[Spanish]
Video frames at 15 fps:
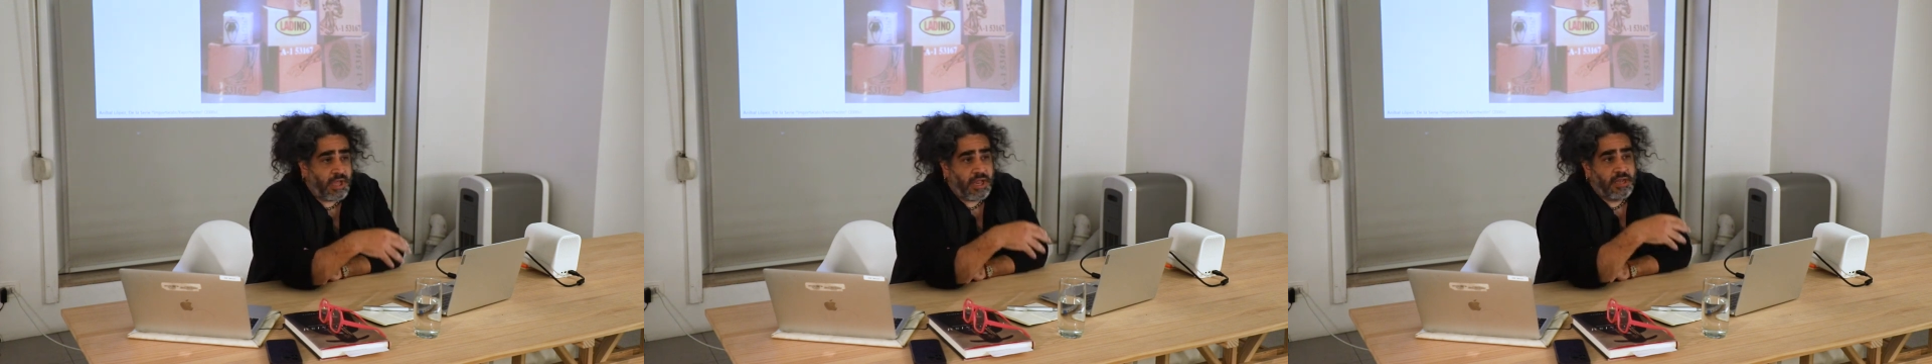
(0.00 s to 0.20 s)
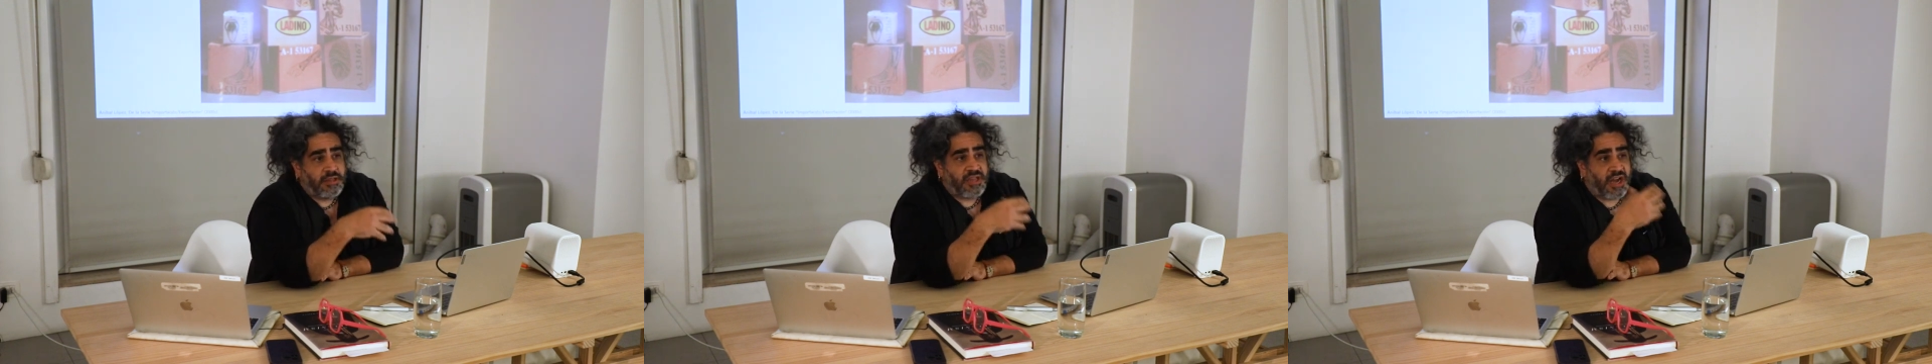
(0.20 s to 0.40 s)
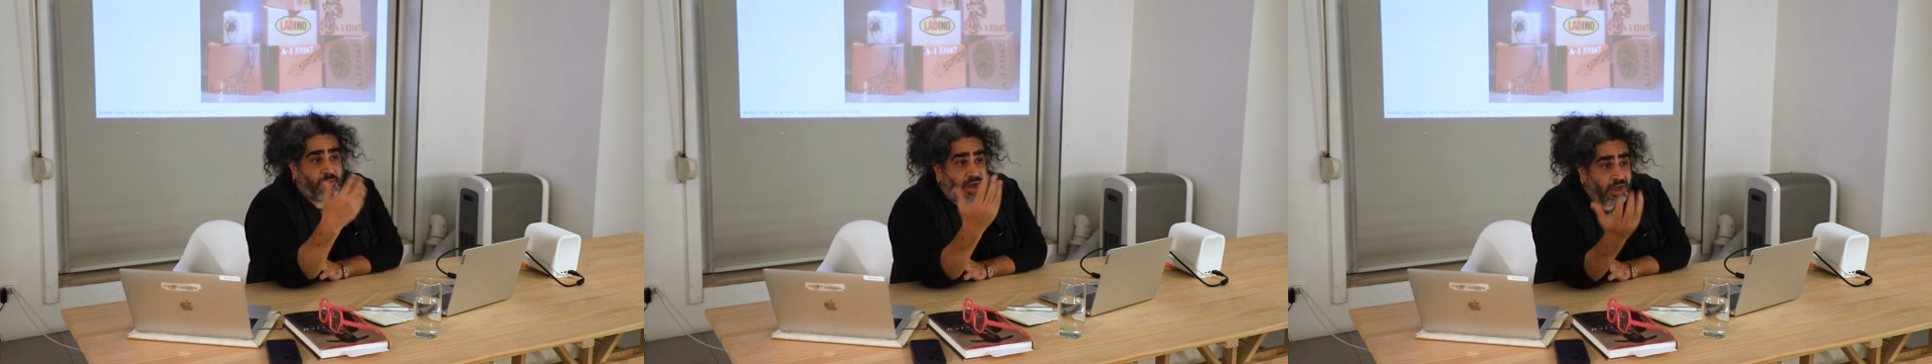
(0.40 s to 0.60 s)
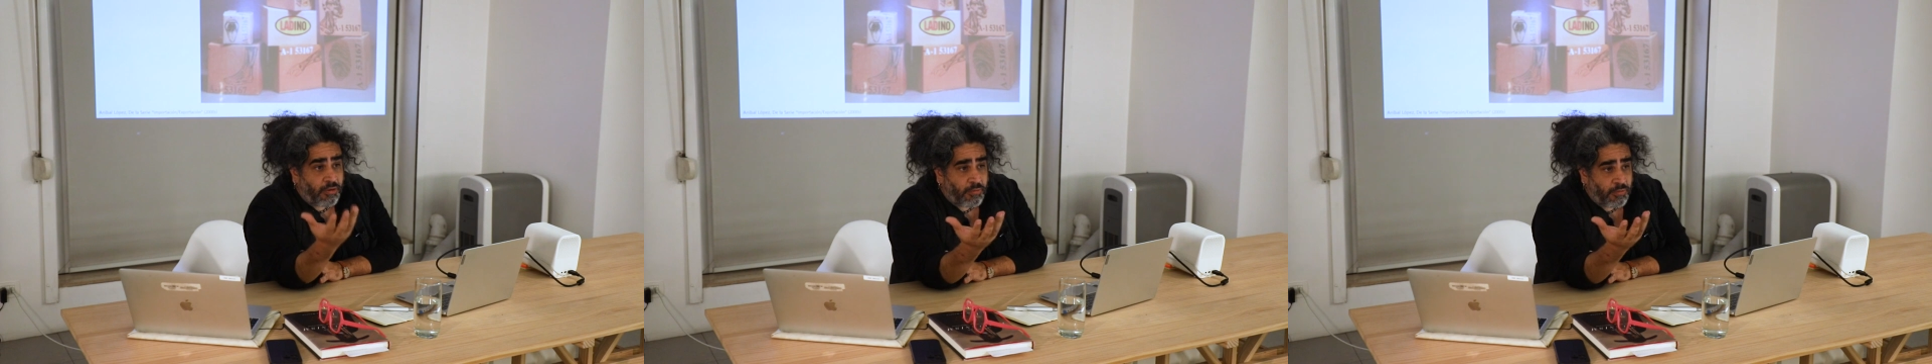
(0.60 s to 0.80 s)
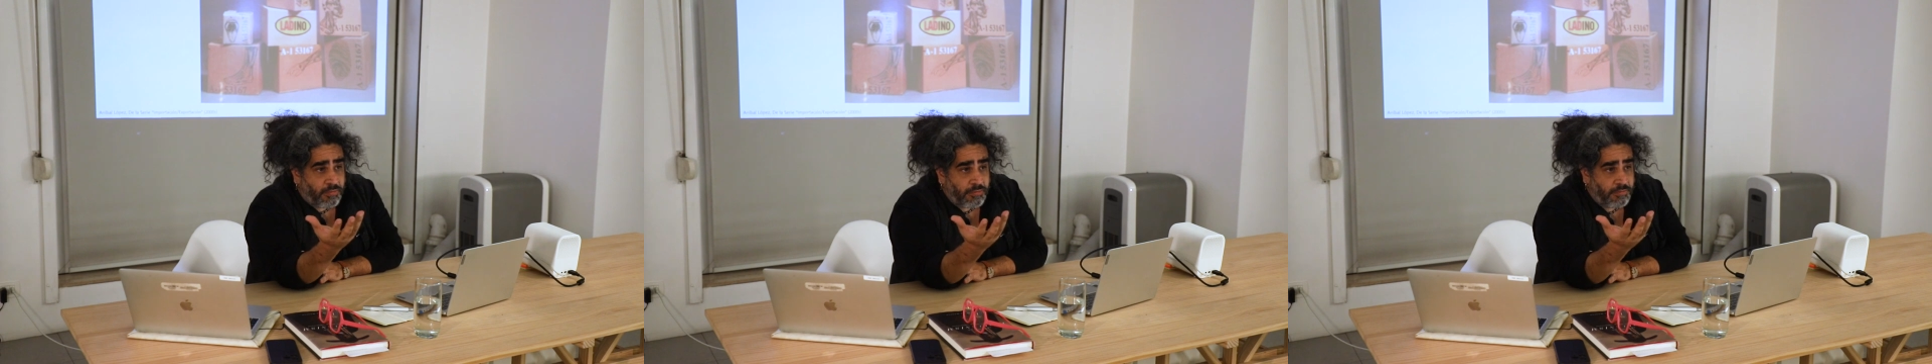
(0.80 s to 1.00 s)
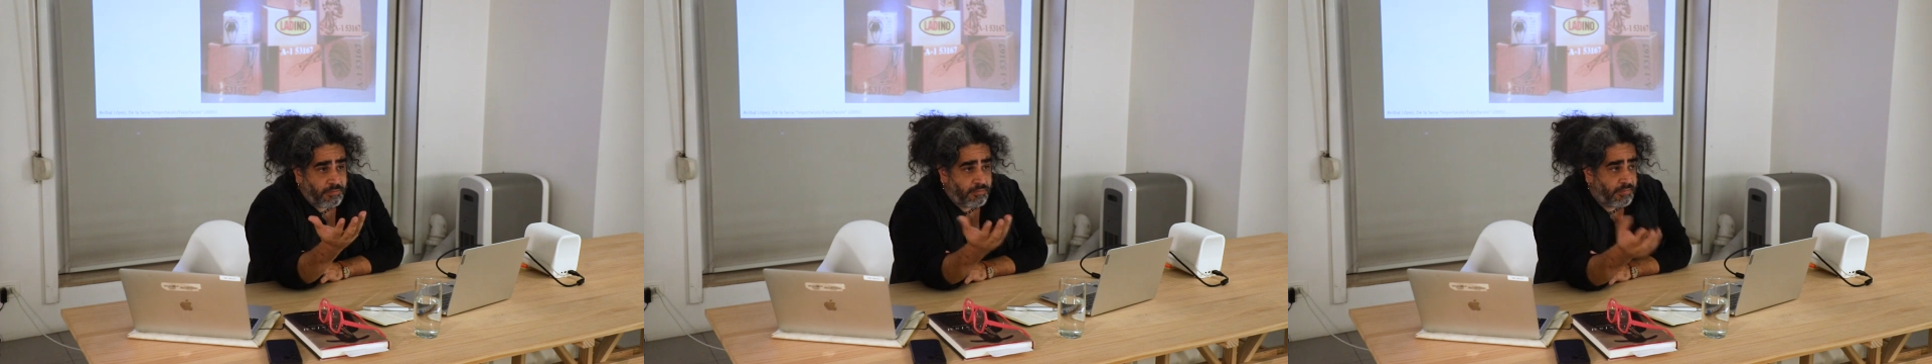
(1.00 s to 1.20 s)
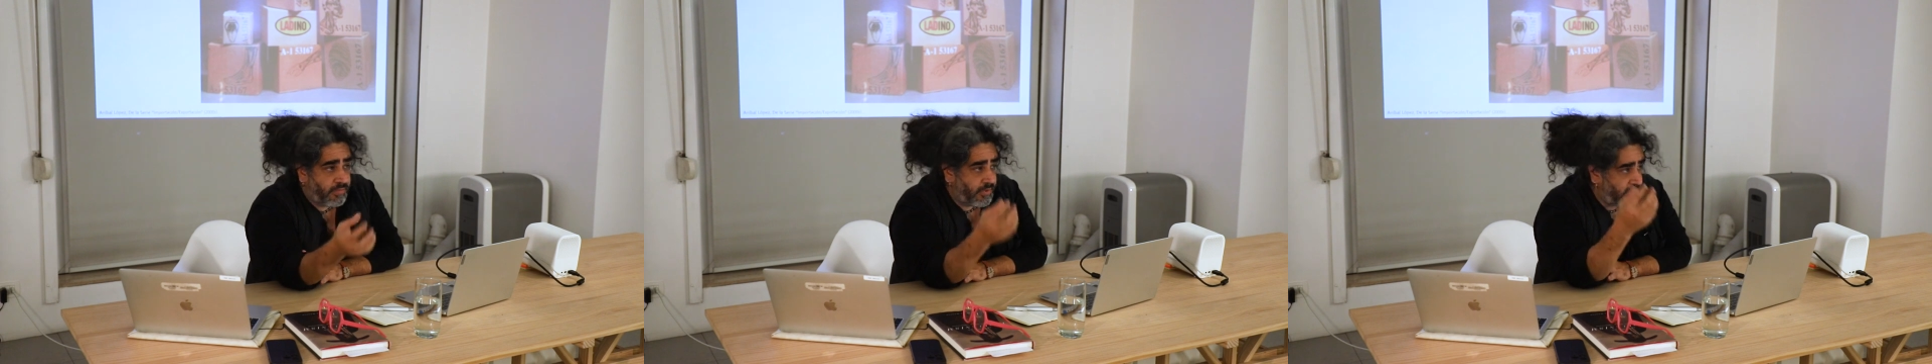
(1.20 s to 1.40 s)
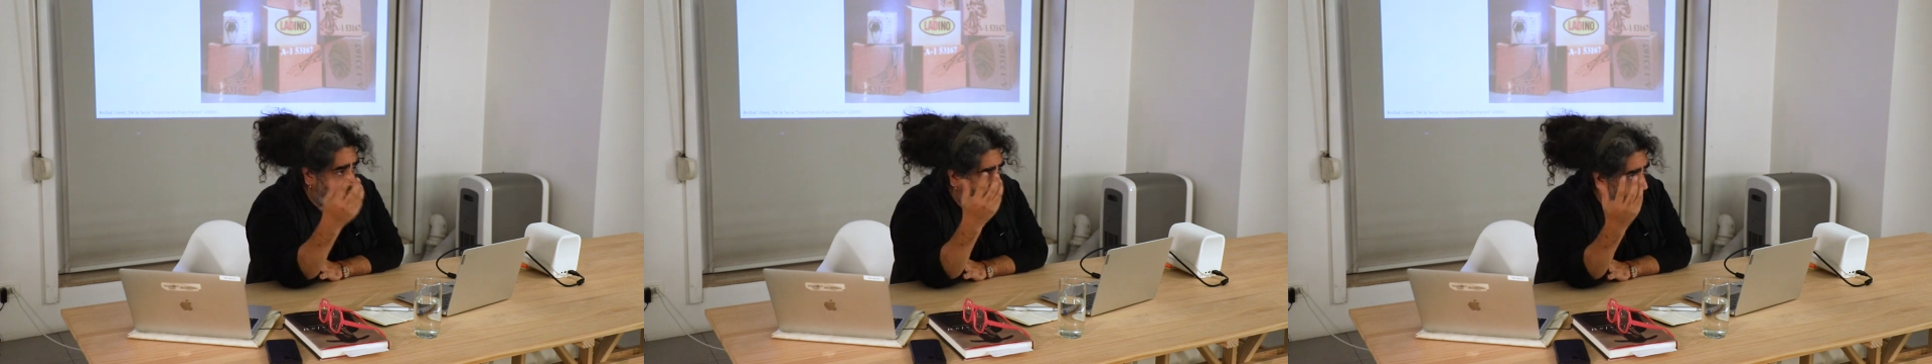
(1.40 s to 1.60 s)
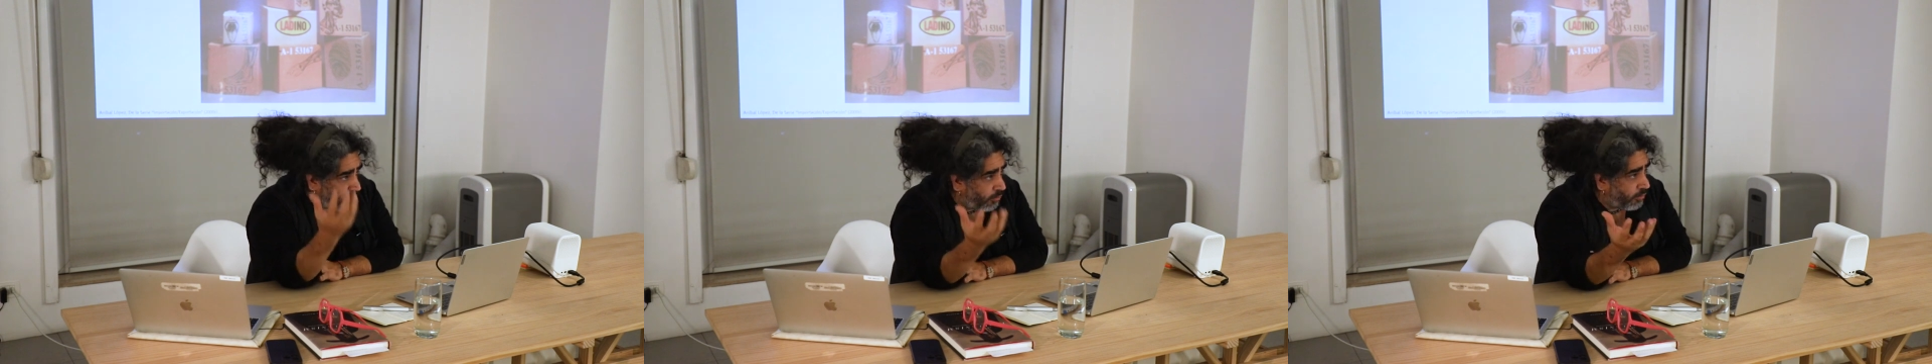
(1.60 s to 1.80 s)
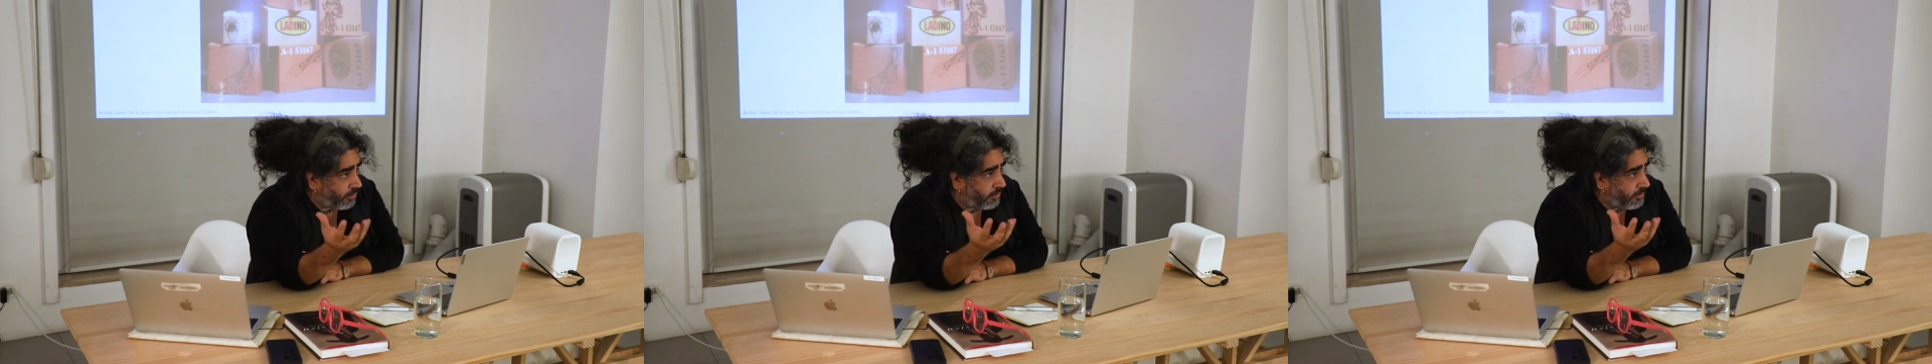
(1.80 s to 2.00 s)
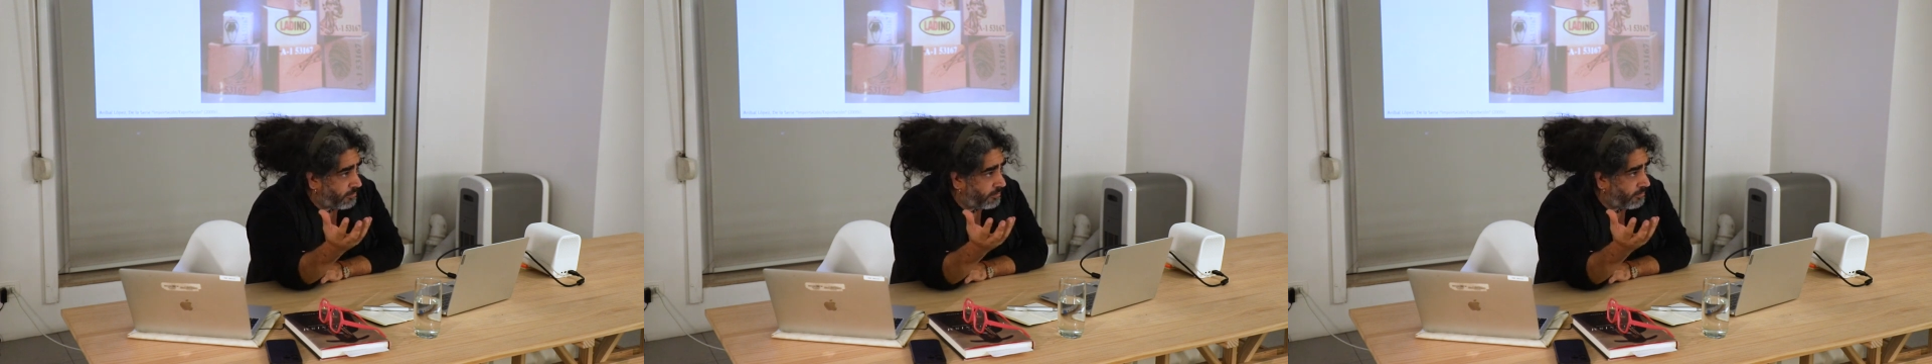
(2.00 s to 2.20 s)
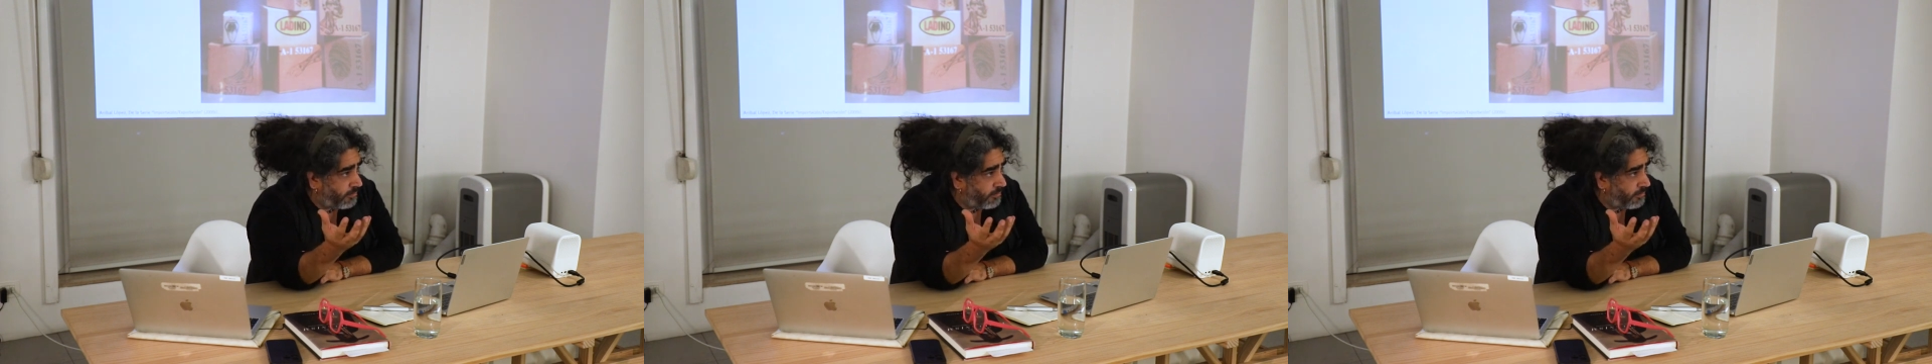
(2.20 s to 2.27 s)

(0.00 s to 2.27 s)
el trabajo, la labor